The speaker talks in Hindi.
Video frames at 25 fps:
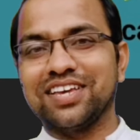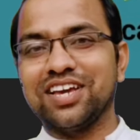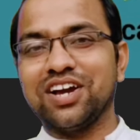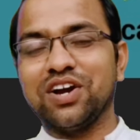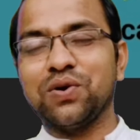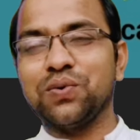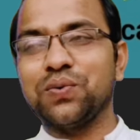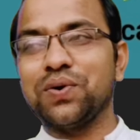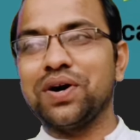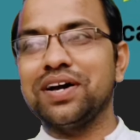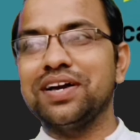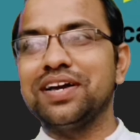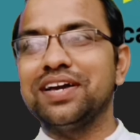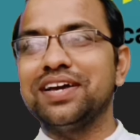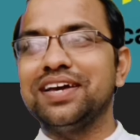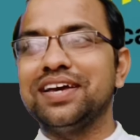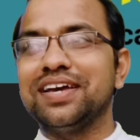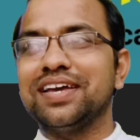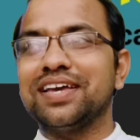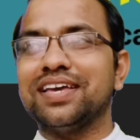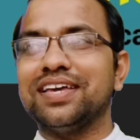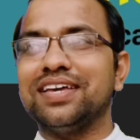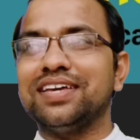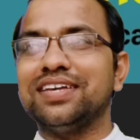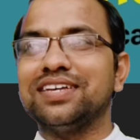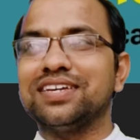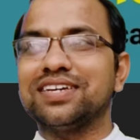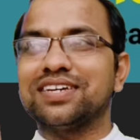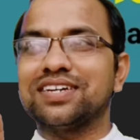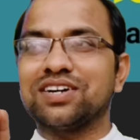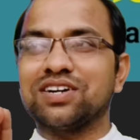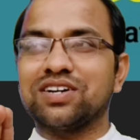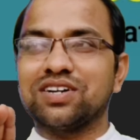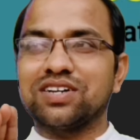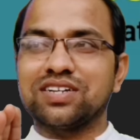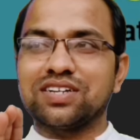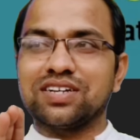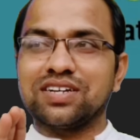क्या हुआ कि
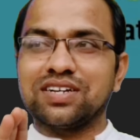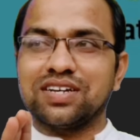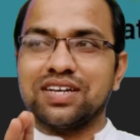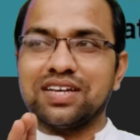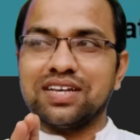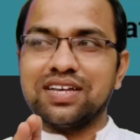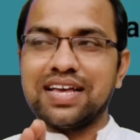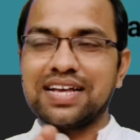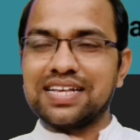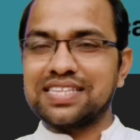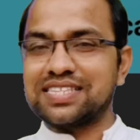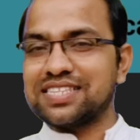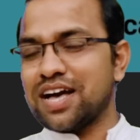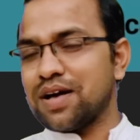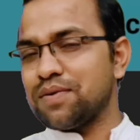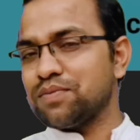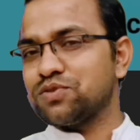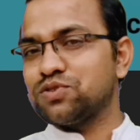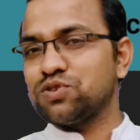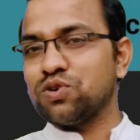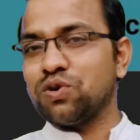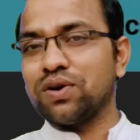एग्ज़ाम